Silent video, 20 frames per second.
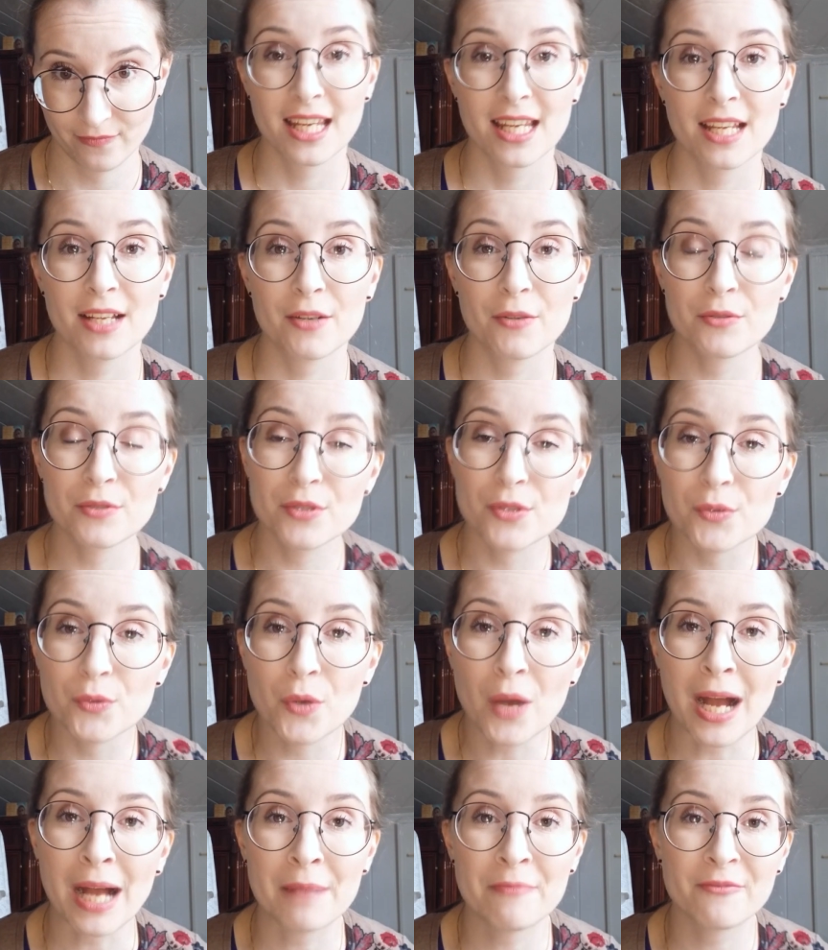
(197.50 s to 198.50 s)
Und
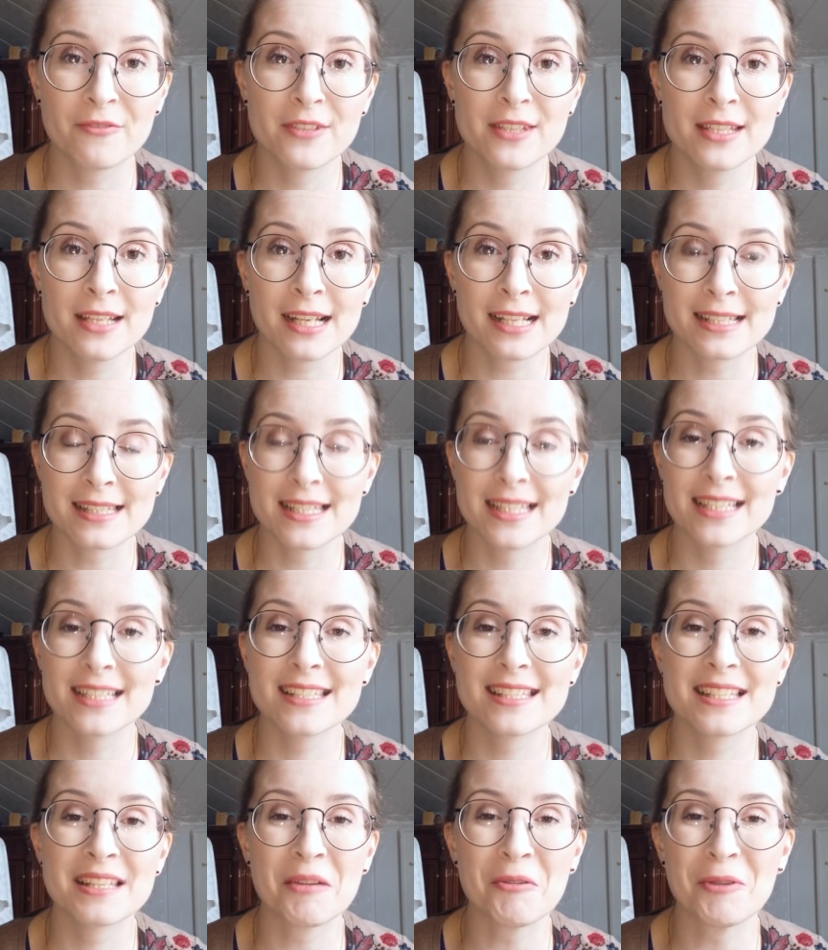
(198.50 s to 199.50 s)
so haben wir als
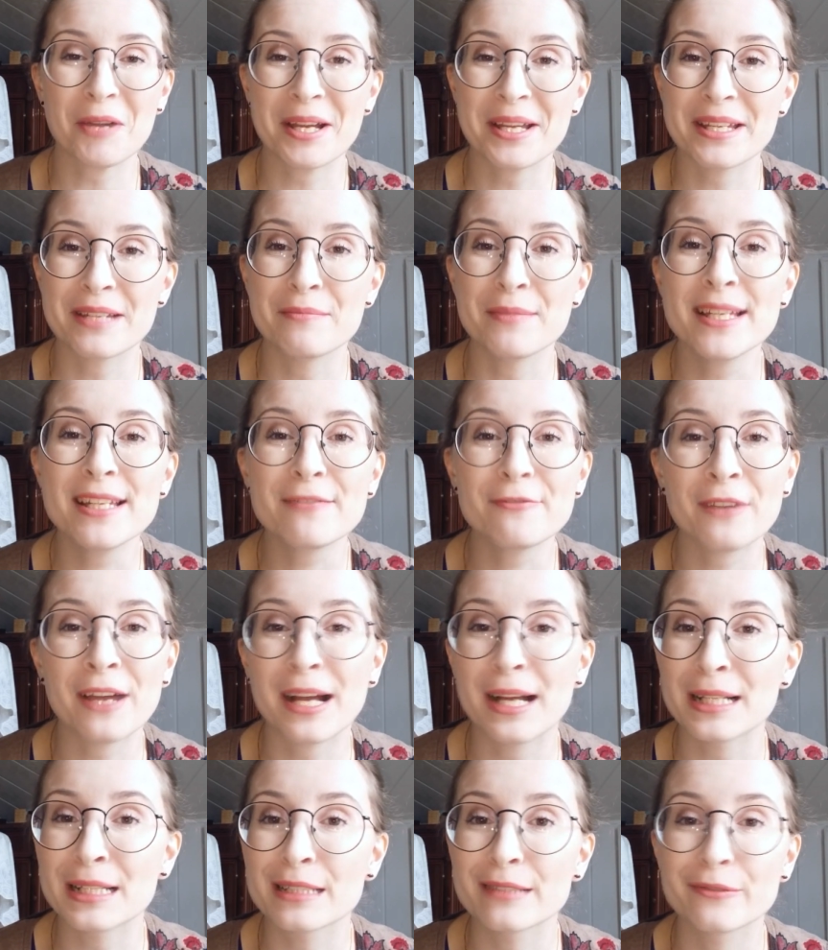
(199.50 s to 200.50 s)
Christen auch eine
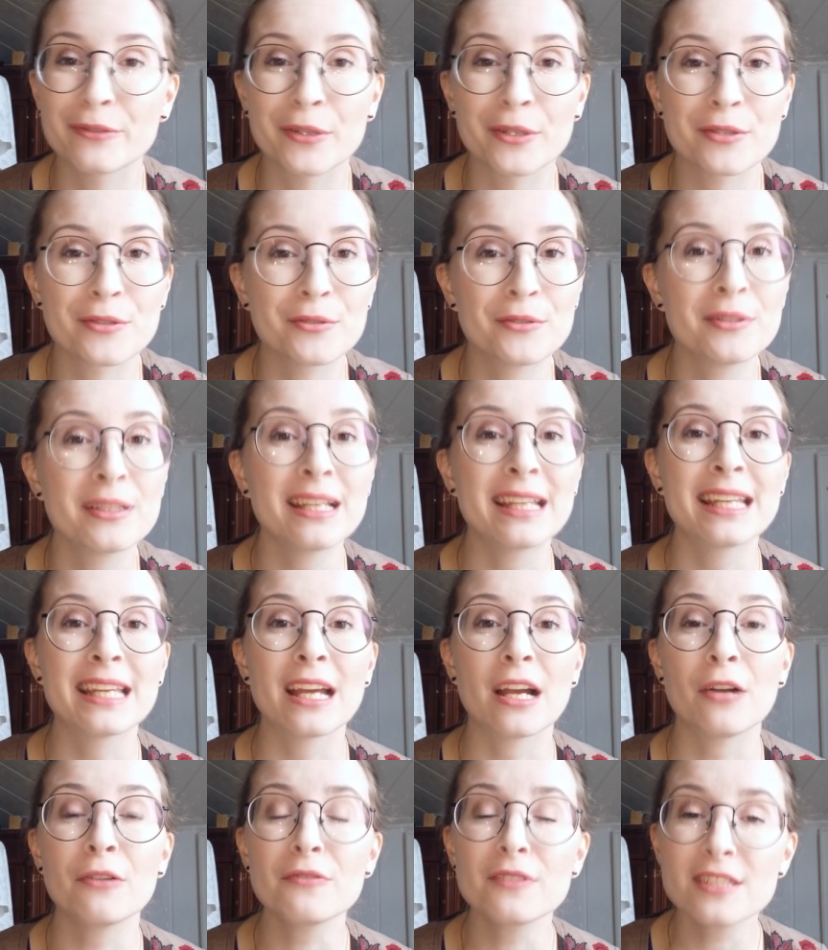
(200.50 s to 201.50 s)
Mitverantwortung
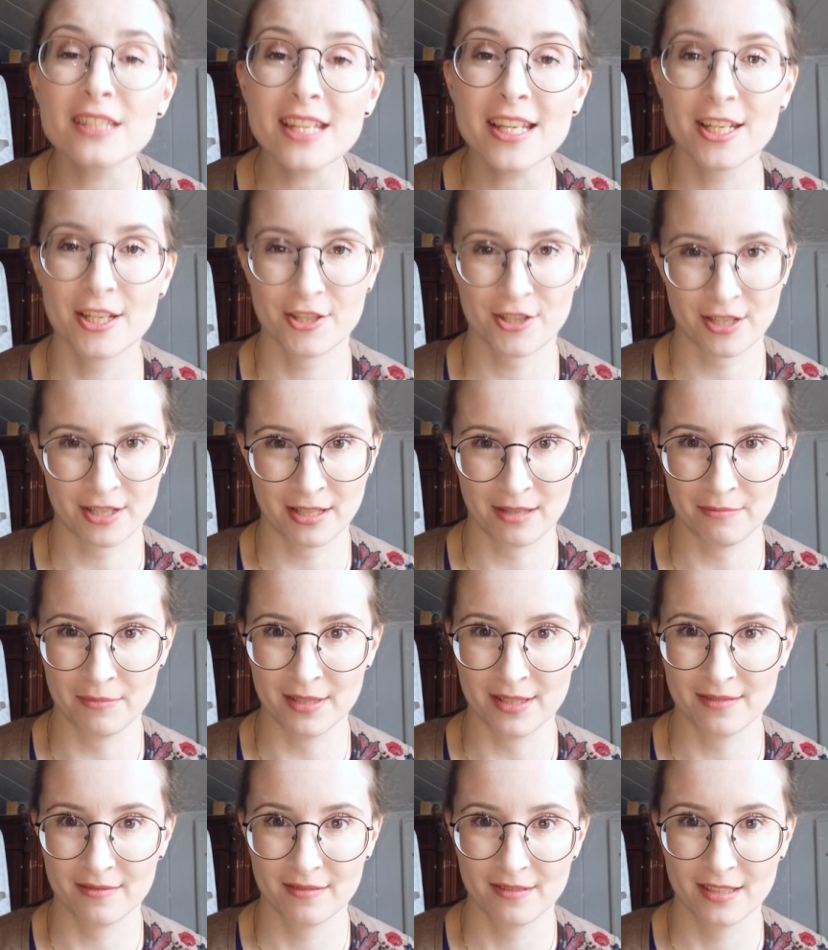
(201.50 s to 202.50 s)
auf seelischer Ebene.
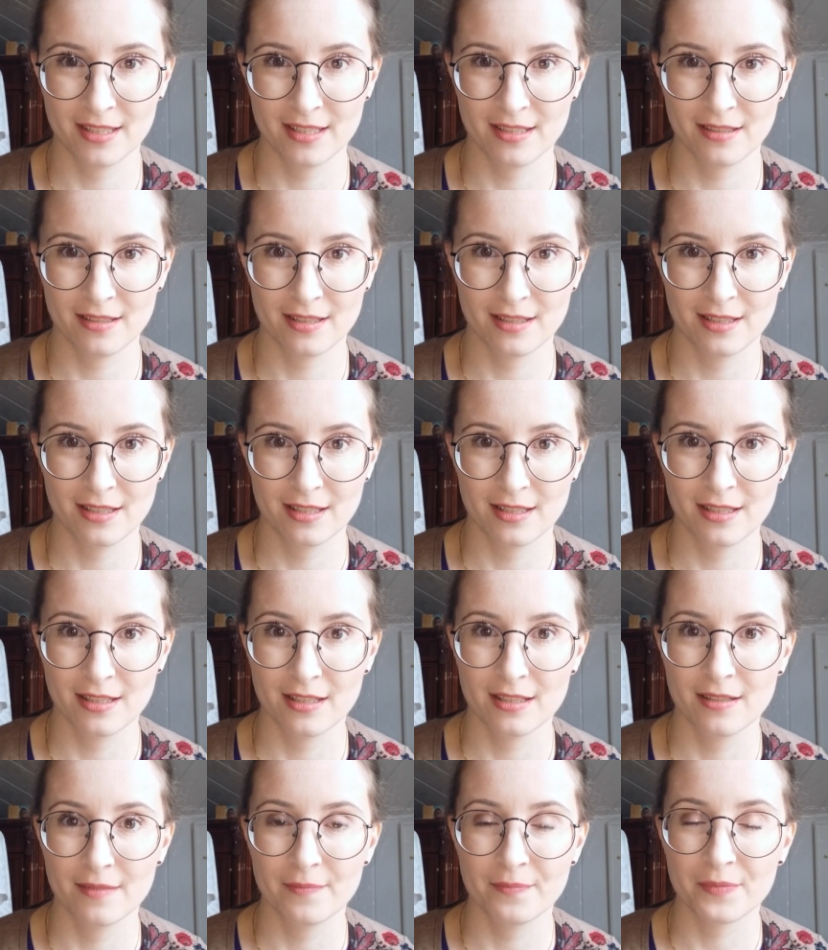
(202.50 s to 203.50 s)

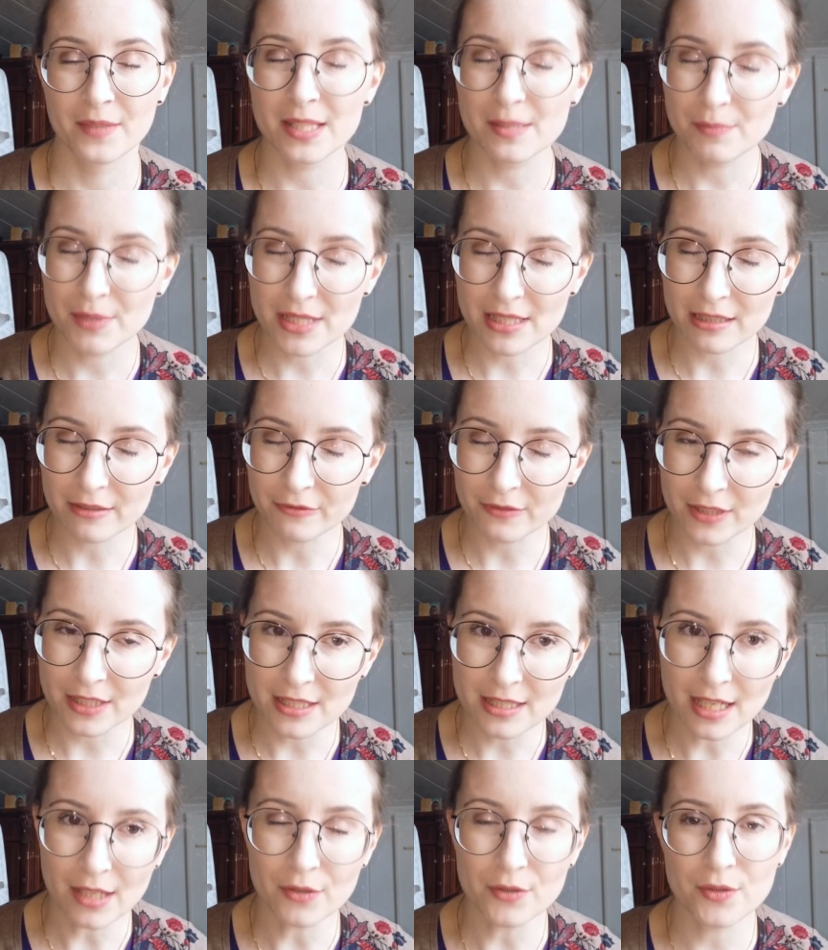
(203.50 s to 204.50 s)
Das betrifft
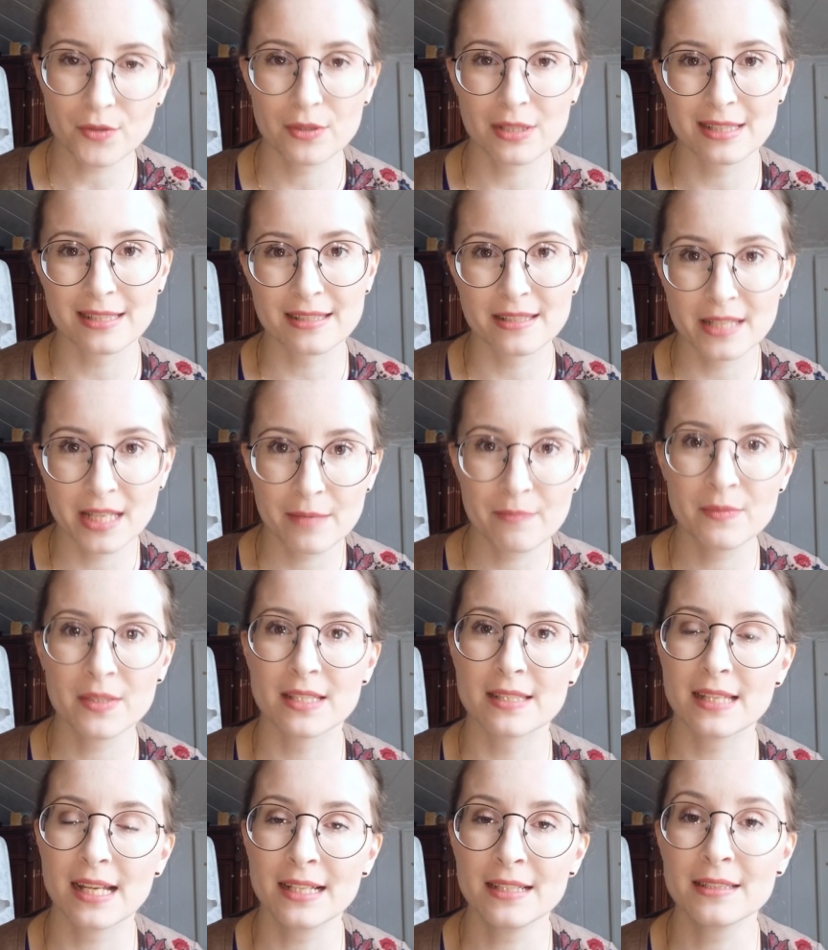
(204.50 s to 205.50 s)
genauso das Leben
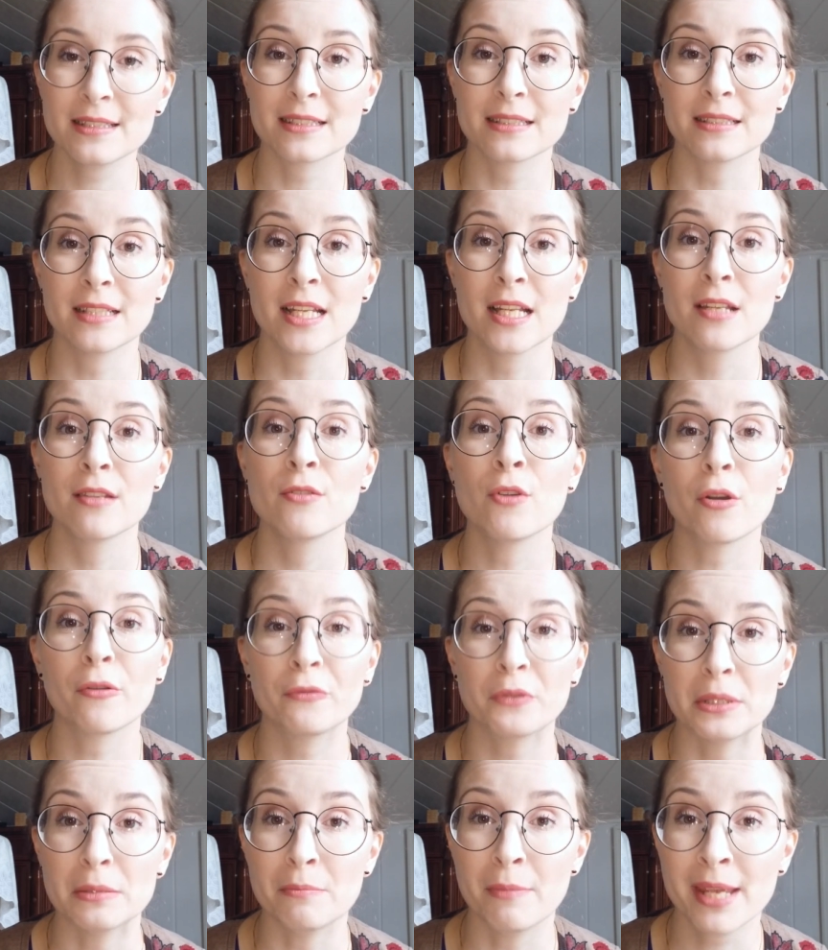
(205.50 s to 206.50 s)
des anderen, noch
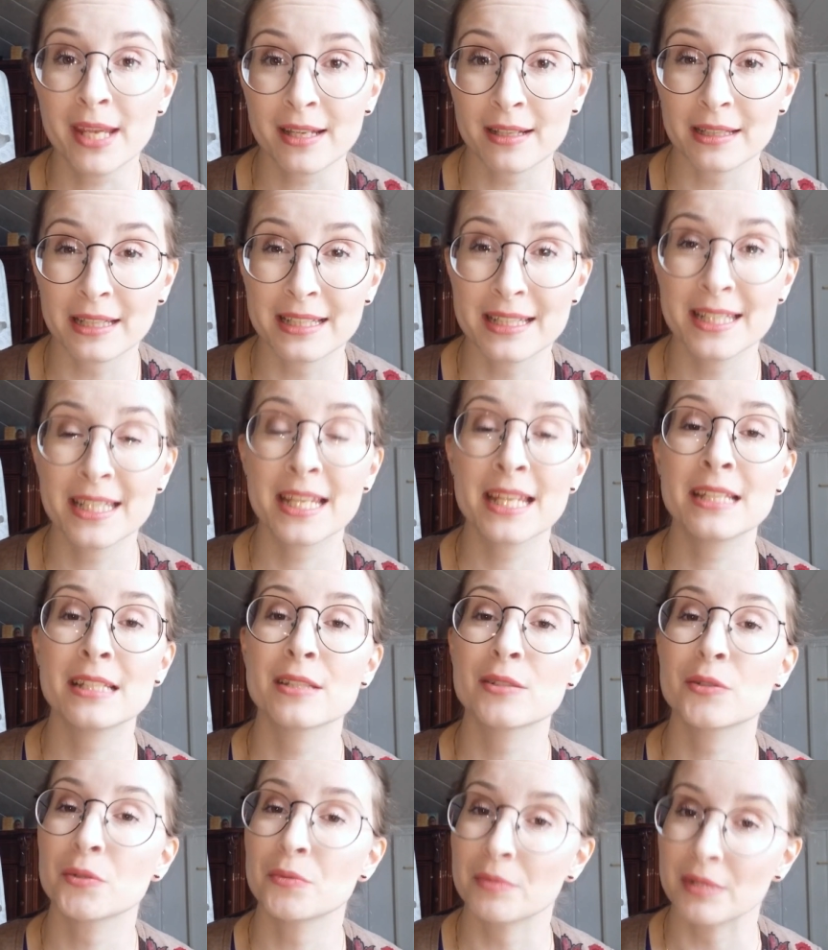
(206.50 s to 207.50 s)
viel mehr, denn hier geht es
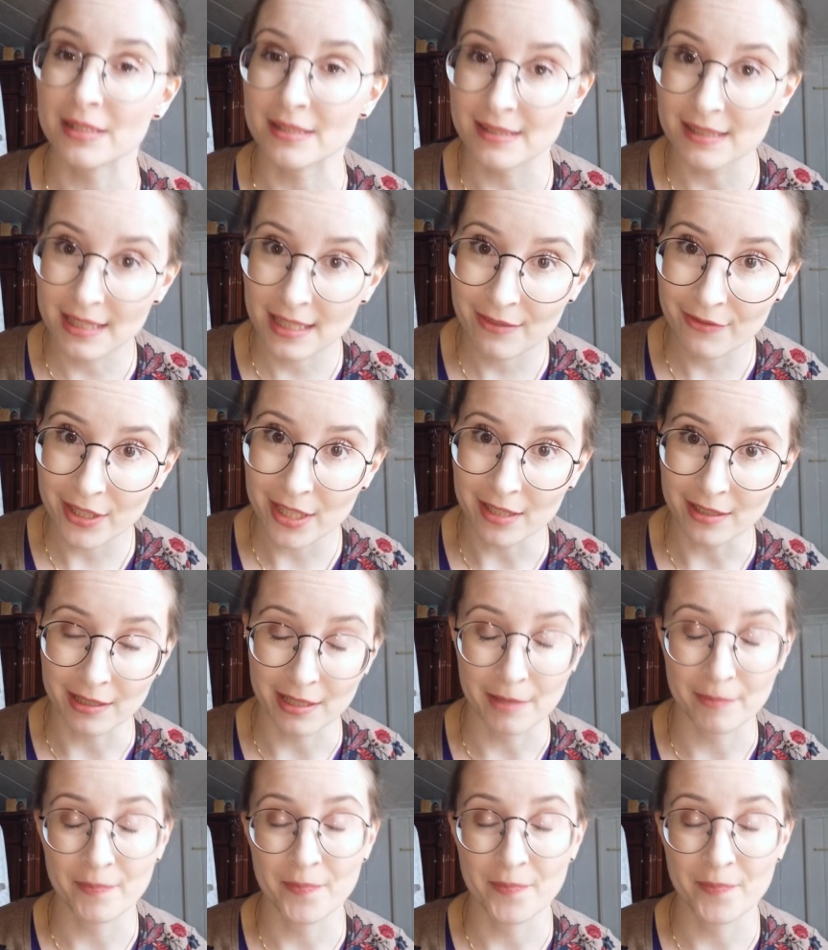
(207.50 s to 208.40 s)
um das ewige Leben.